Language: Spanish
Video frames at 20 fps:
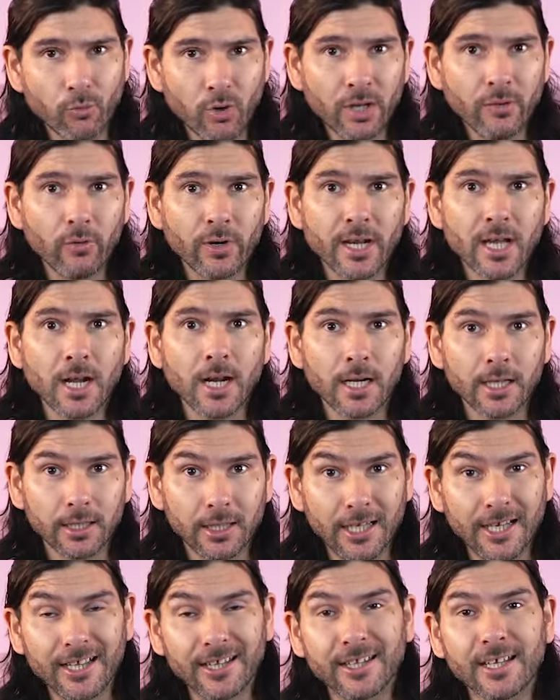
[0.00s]
muy buenas
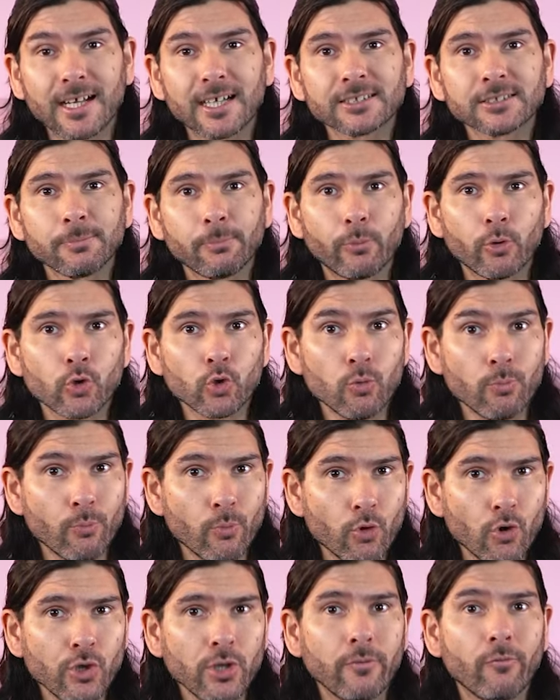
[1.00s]
características por un
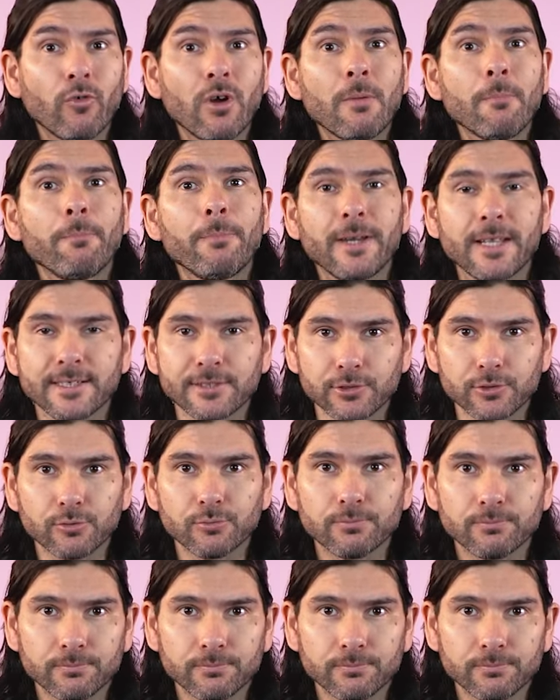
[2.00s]
muy buen precio.